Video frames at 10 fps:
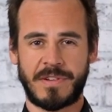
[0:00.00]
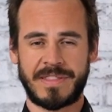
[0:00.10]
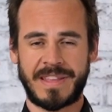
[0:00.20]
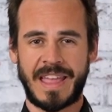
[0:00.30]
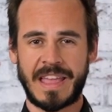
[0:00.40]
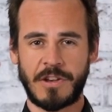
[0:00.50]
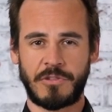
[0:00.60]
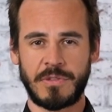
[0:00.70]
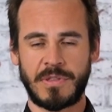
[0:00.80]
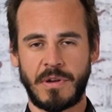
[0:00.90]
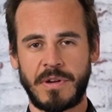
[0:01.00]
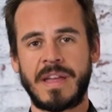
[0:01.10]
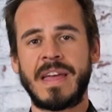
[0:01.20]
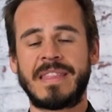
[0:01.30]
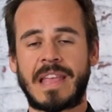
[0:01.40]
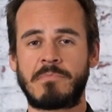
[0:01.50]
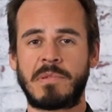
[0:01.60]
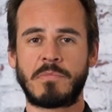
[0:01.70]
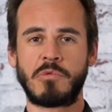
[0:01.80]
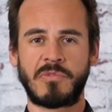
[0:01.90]
dort, eine Gehirnerschütterung, dann
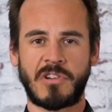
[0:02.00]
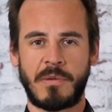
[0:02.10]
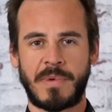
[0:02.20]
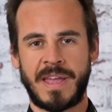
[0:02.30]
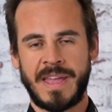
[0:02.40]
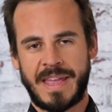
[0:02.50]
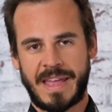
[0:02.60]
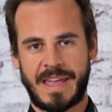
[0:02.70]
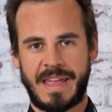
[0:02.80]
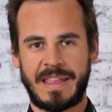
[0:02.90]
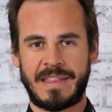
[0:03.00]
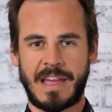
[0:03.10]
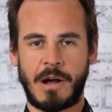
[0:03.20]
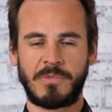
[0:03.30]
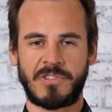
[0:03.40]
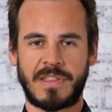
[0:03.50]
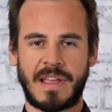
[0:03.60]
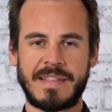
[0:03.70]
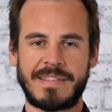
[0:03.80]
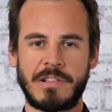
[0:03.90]
mit dem Hubschrauber äh, äh, in die Hauptstadt
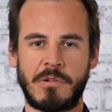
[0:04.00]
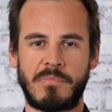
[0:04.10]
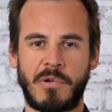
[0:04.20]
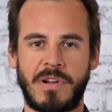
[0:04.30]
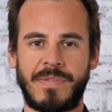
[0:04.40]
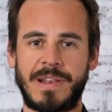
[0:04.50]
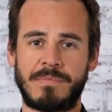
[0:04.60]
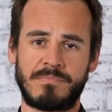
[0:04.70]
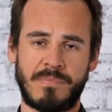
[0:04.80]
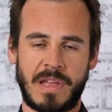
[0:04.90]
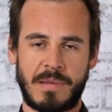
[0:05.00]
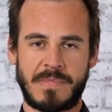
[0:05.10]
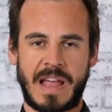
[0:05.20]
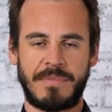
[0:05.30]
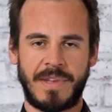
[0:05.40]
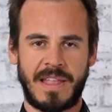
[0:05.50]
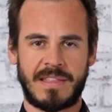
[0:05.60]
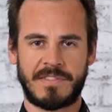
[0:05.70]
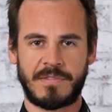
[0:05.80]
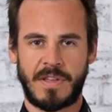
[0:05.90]
der Insel Lombok, weil am ähm, Landweg
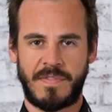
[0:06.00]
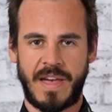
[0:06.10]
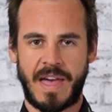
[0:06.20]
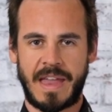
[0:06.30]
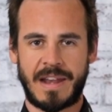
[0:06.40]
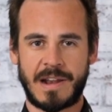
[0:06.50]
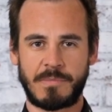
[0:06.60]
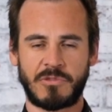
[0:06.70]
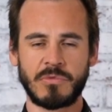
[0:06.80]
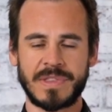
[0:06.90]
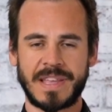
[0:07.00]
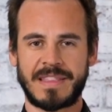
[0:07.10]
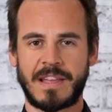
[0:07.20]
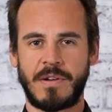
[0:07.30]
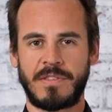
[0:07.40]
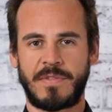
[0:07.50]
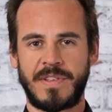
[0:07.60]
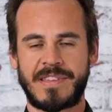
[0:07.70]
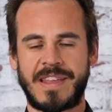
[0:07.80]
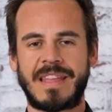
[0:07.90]
hätte das ungefähr eineinhalb Stunden gedauert, so
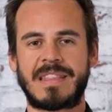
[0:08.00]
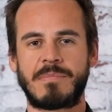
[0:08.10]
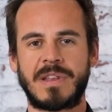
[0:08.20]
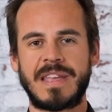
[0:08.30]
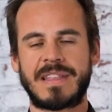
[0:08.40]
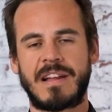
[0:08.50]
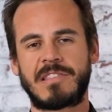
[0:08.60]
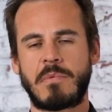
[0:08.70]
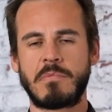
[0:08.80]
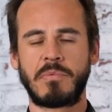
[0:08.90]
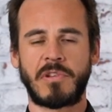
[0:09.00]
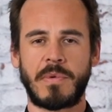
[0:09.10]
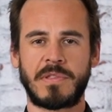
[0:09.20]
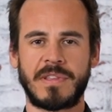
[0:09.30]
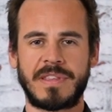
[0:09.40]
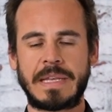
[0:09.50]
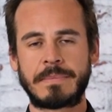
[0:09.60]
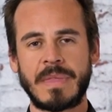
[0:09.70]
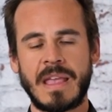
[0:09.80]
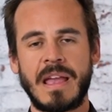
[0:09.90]
viel Zeit hatte man nicht. Also mit dem Hubschrauber dorthin,
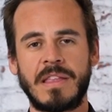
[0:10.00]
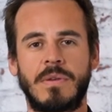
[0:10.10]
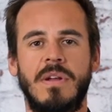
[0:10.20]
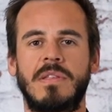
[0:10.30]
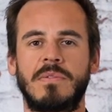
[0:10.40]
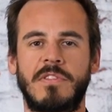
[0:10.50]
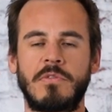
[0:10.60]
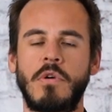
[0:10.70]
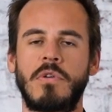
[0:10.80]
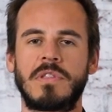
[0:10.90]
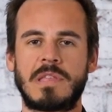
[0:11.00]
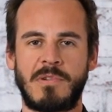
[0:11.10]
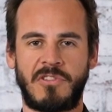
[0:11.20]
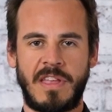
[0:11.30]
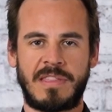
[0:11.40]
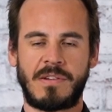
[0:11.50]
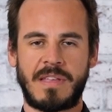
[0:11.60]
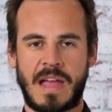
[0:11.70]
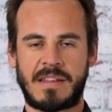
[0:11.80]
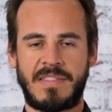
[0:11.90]
dort die Untersuchung und die Bestätigung,
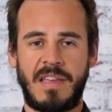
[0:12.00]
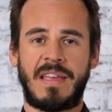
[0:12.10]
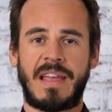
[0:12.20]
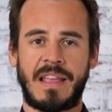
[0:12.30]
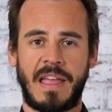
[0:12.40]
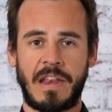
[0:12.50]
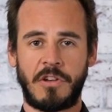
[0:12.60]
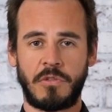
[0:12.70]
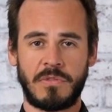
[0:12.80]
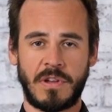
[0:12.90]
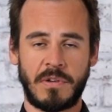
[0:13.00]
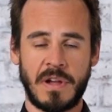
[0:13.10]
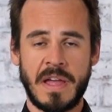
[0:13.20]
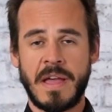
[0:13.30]
ja, tatsächlich eine Gehirnerschütterung.